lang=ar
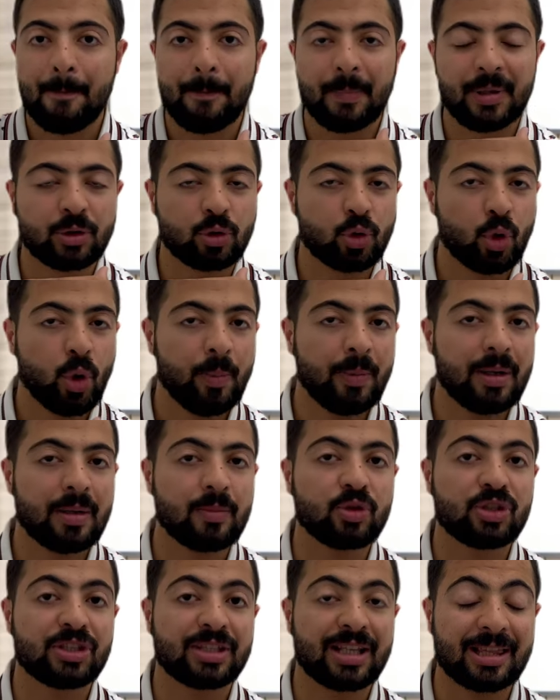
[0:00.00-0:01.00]
تكون من
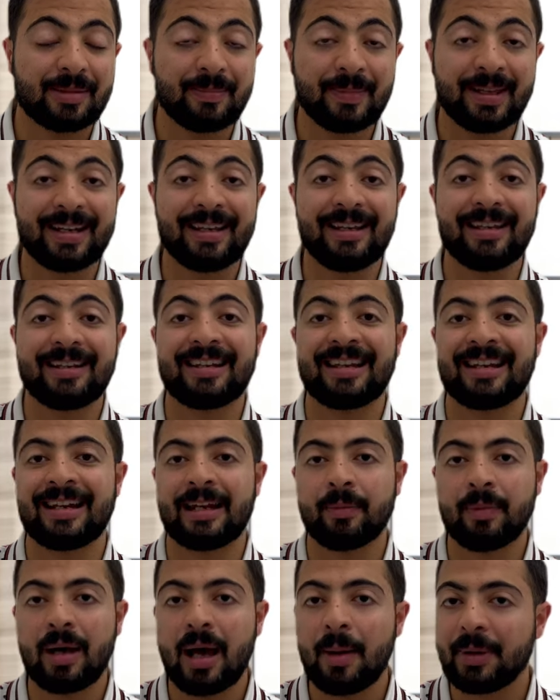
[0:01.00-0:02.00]
المستثمرين
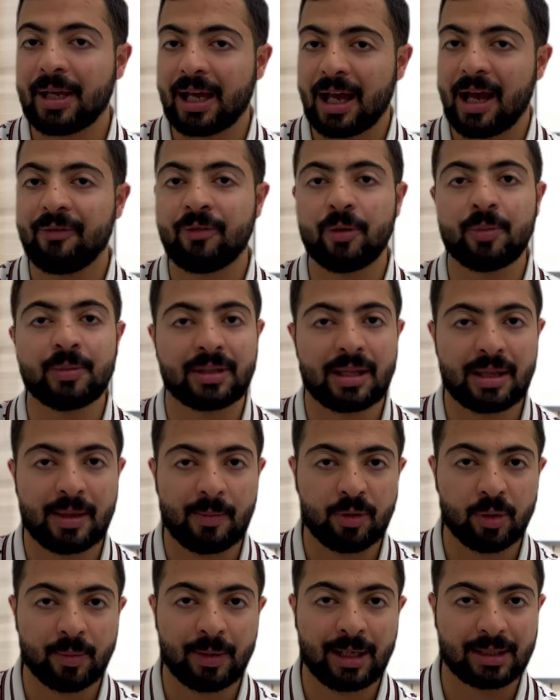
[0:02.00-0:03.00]
اللي ما بيخافوا من
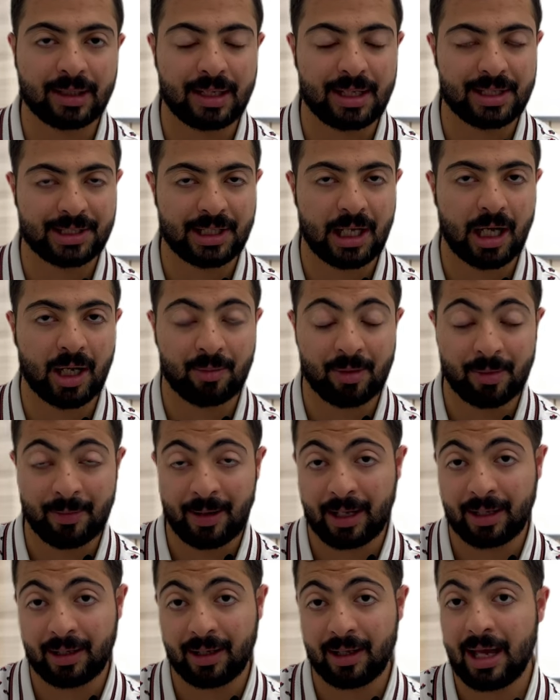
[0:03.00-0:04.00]
تذبذبات الاسعار
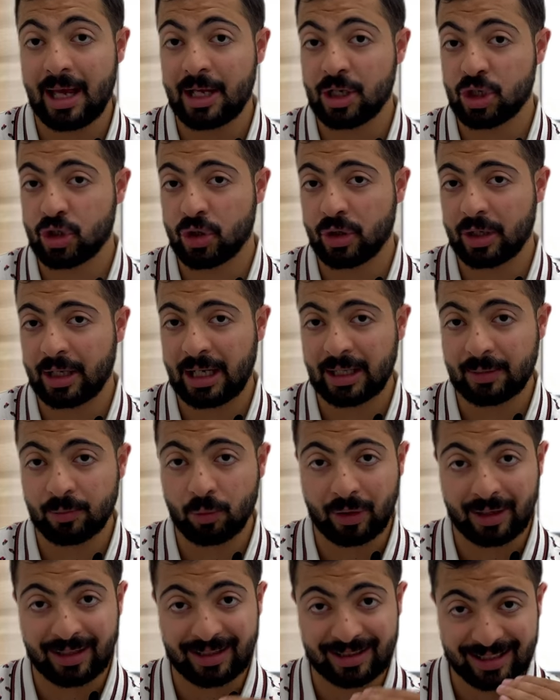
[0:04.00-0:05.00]
بمعنى هاي الشركات
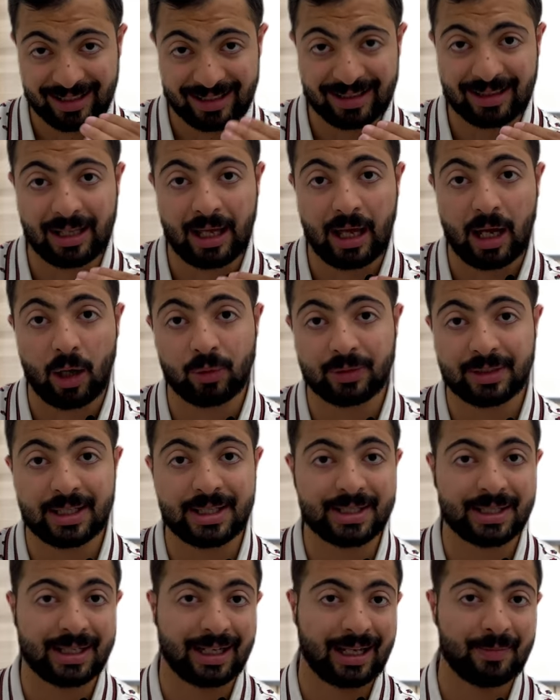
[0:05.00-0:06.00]
ممكن تطلع او
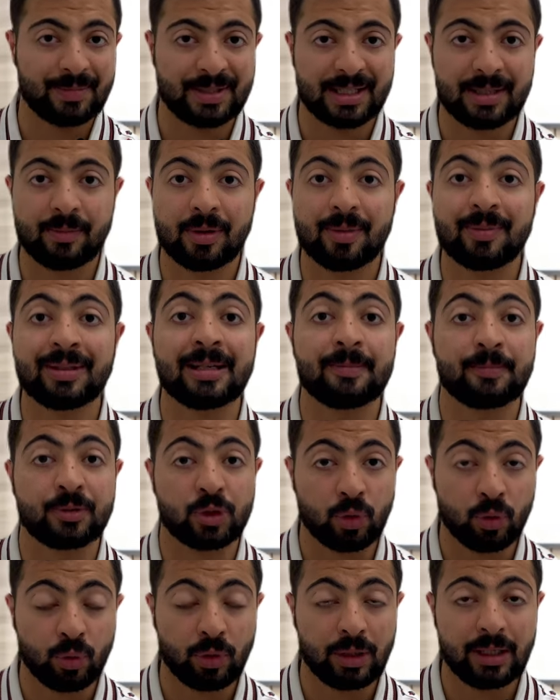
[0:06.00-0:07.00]
تنزل 50%
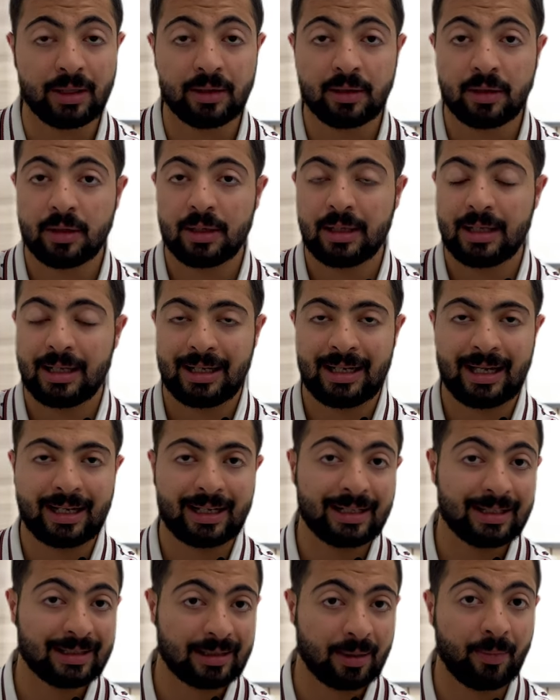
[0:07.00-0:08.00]
بسهوله
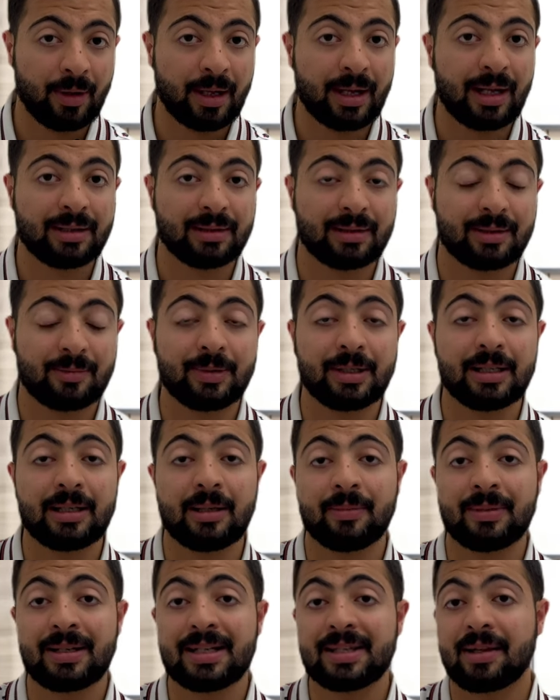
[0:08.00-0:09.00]
لكن انت ما راح تبيع
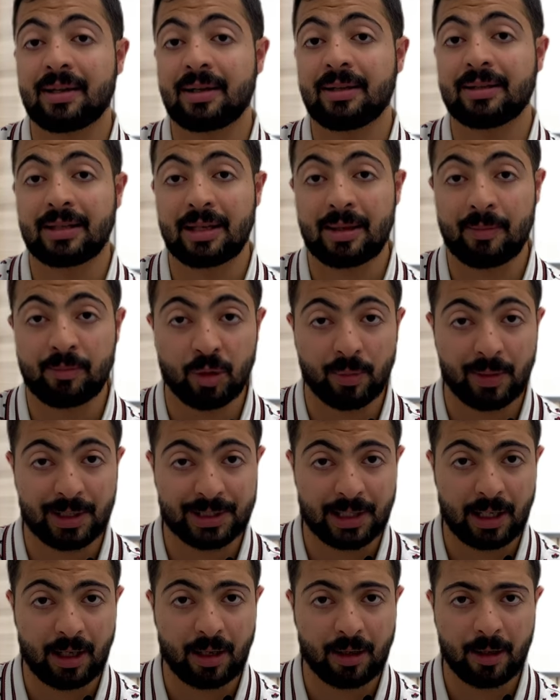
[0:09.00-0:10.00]
نظرا لتذبذب
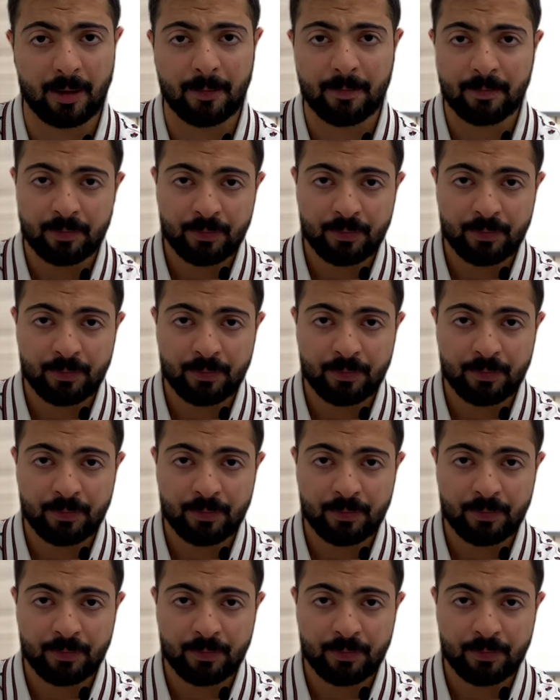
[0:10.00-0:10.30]
اسعارها